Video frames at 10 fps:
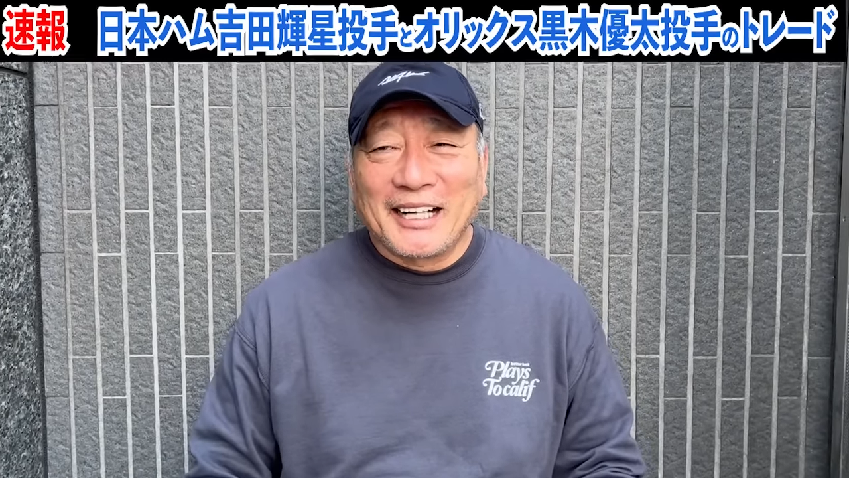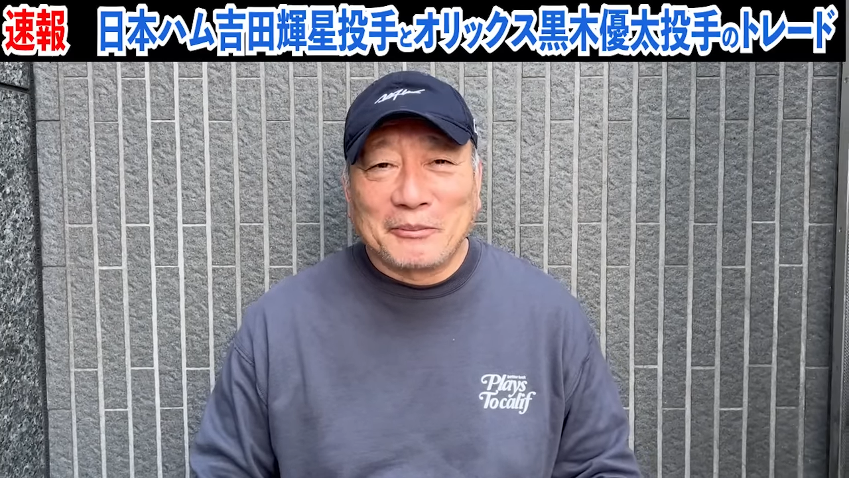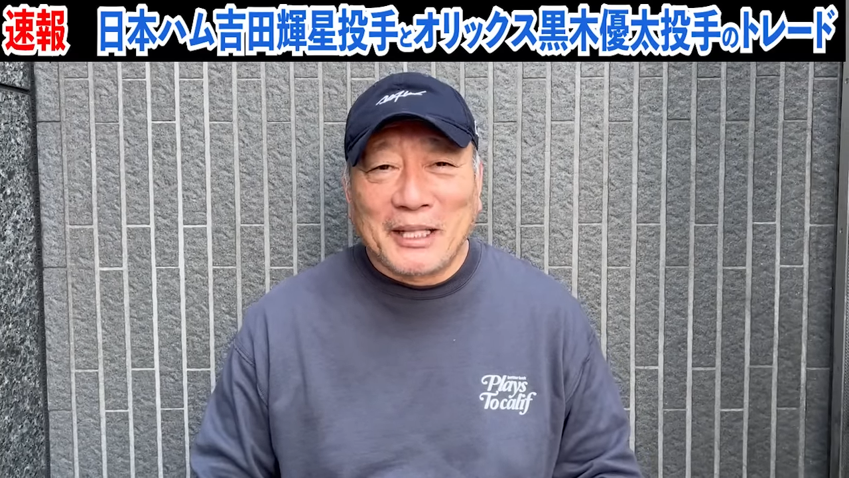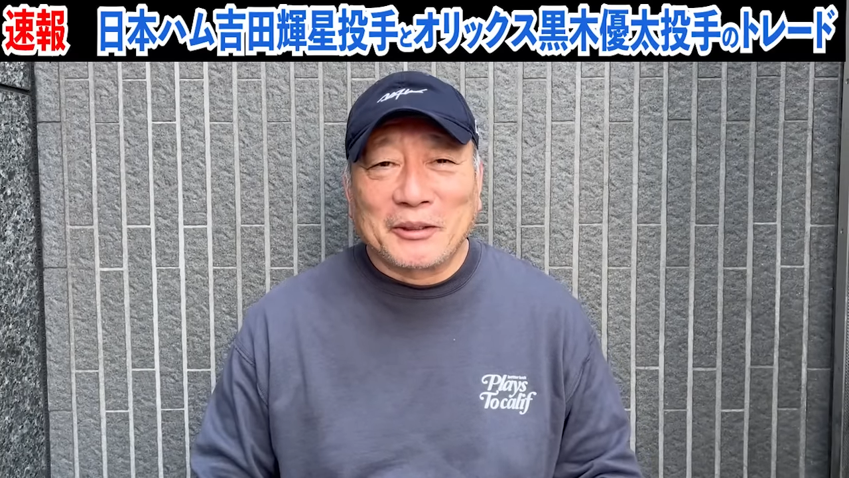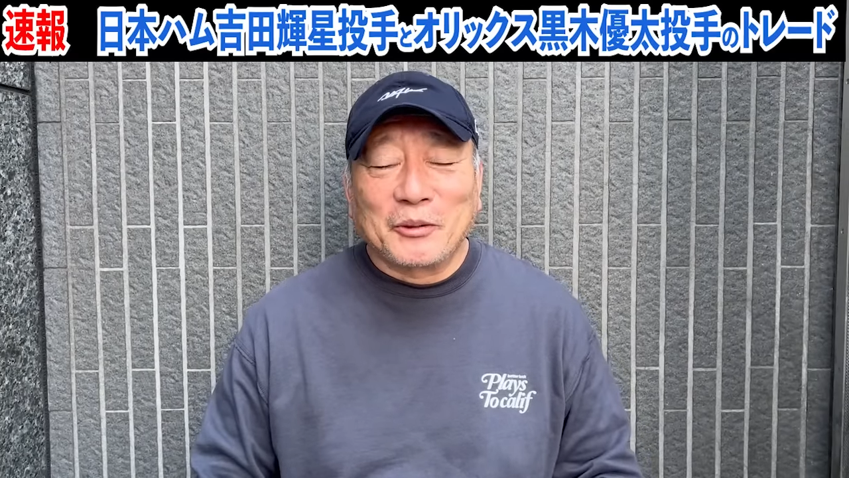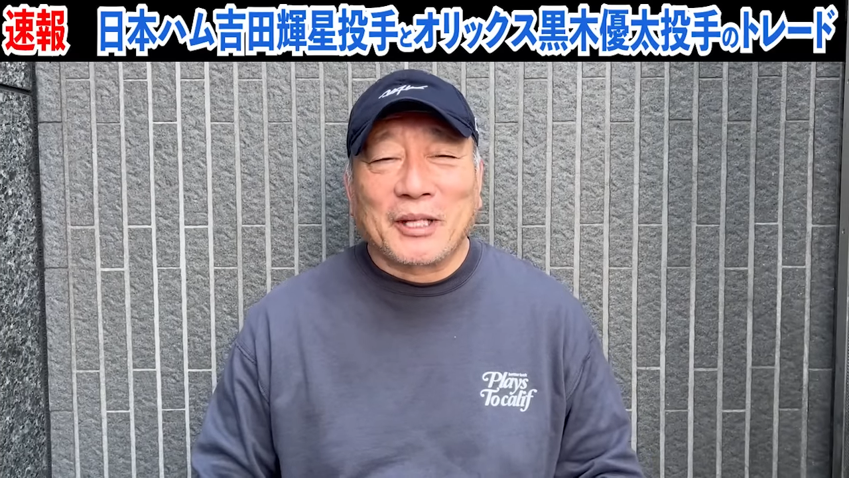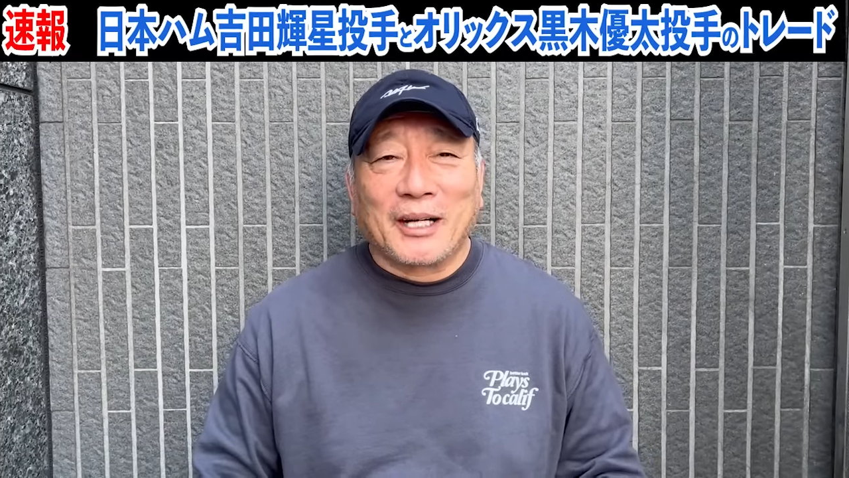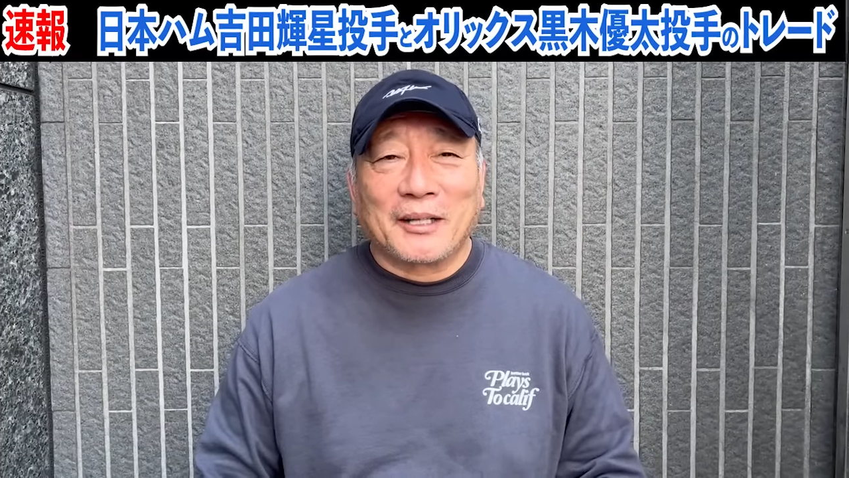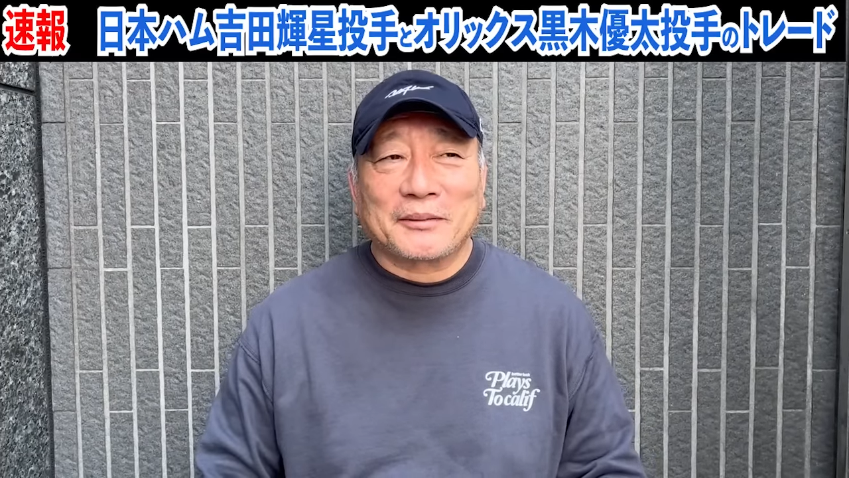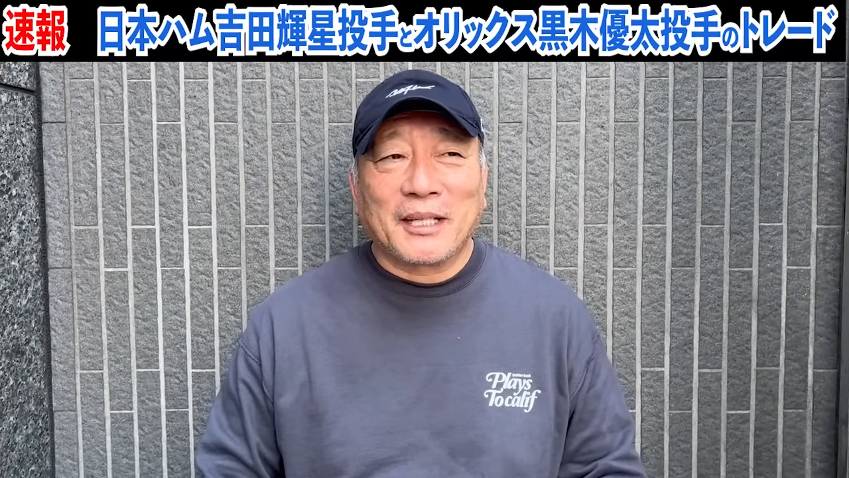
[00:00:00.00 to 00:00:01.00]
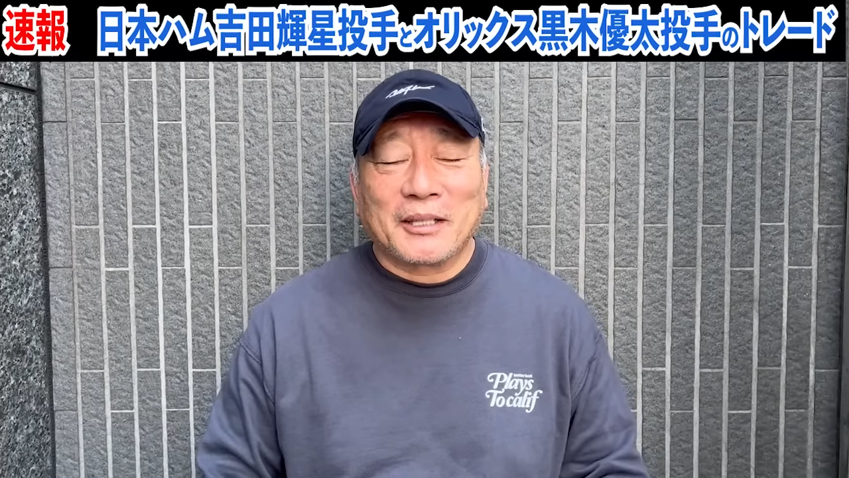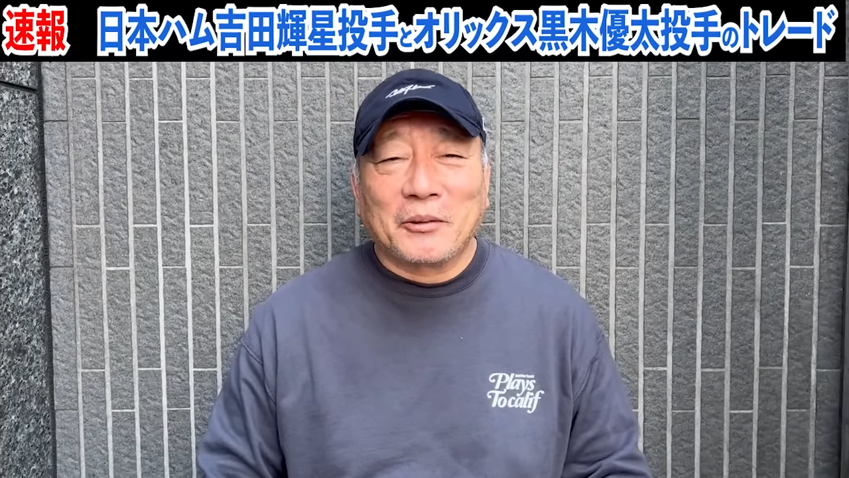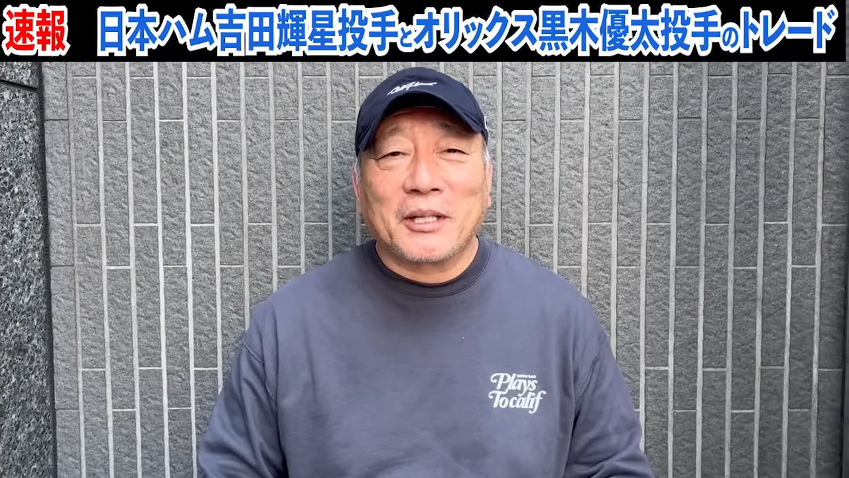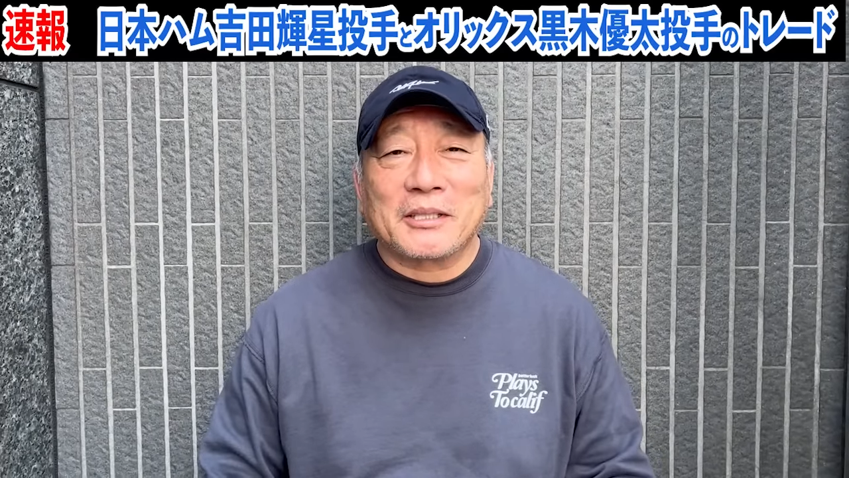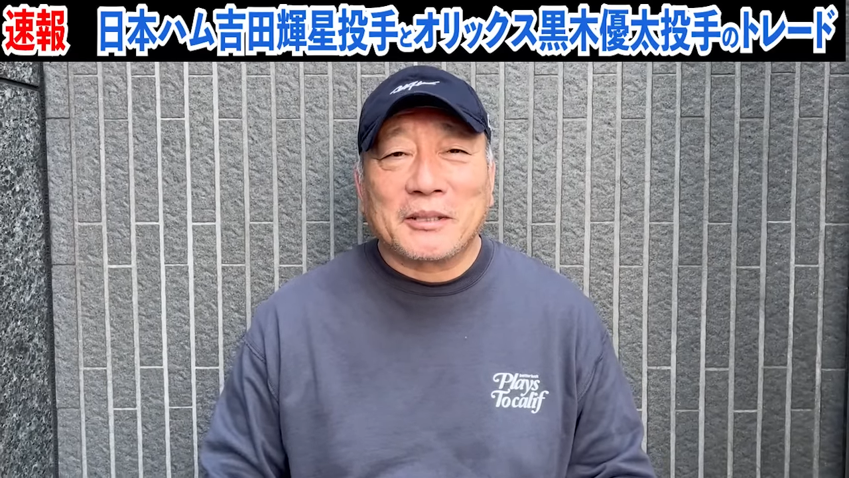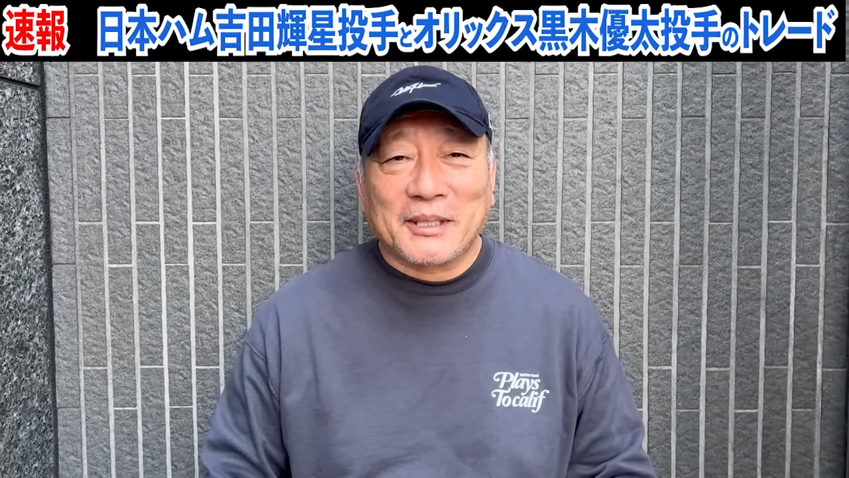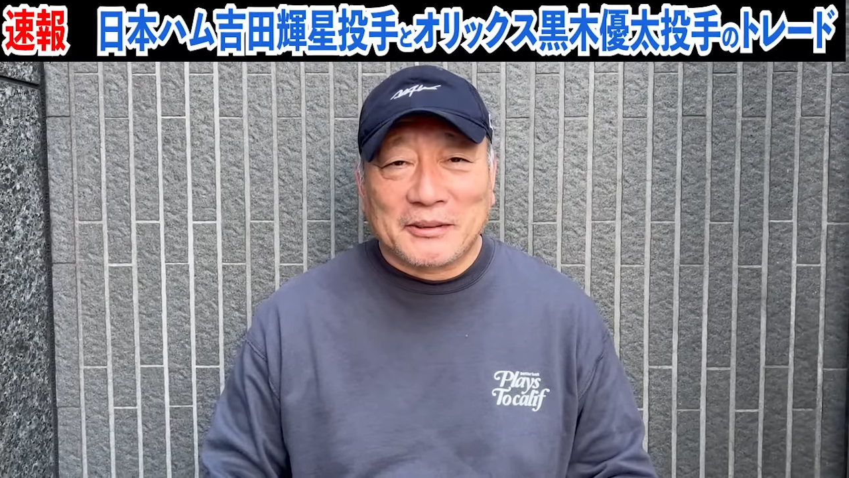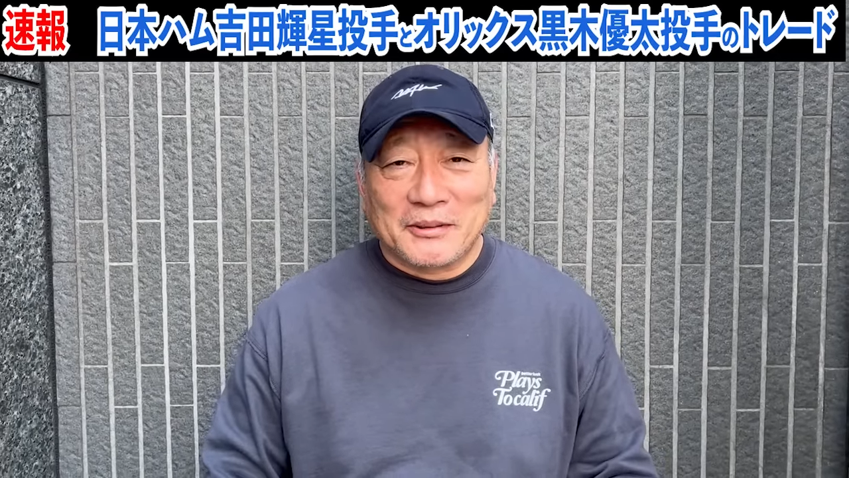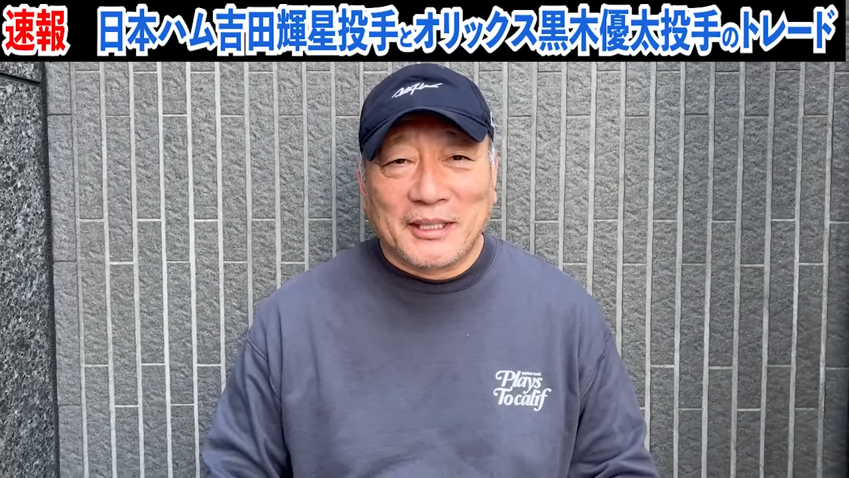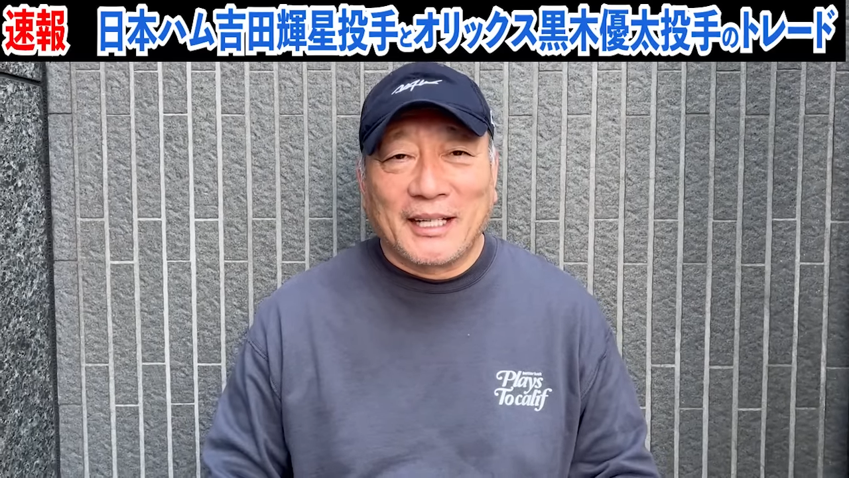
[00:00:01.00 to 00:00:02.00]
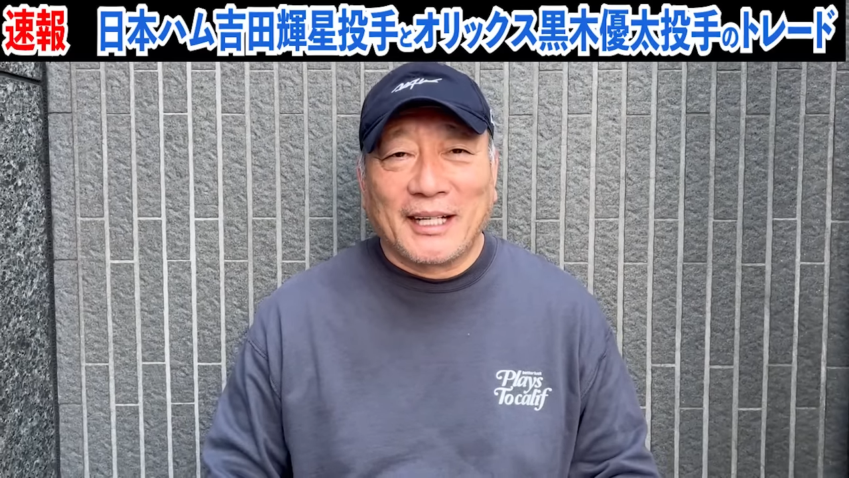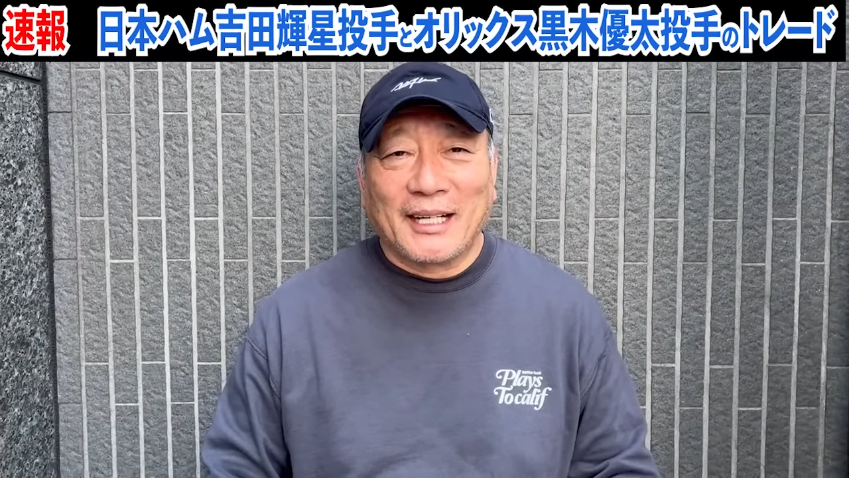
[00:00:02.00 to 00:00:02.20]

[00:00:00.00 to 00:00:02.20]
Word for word: まあどうか2人応援してますので、